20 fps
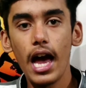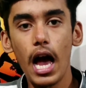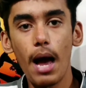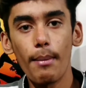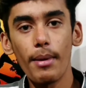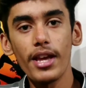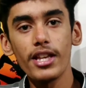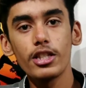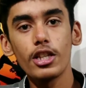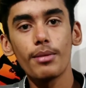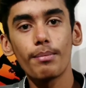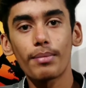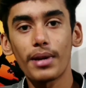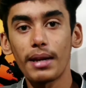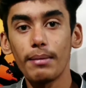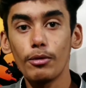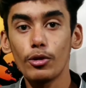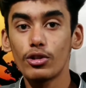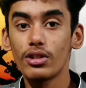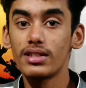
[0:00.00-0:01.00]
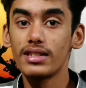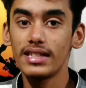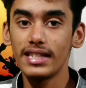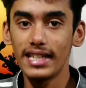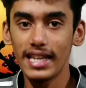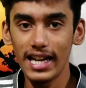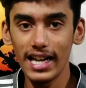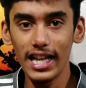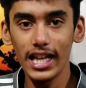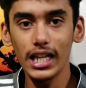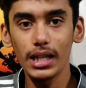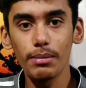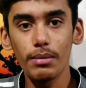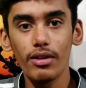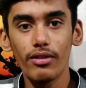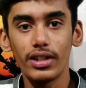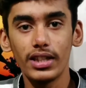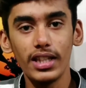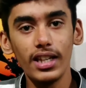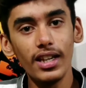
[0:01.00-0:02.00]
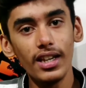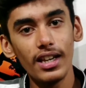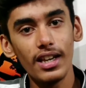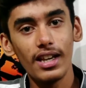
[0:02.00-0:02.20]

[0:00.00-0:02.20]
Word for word: அமேசான் ப்ரைம் யூசர்ஸ் எல்லாருக்குமே வந்து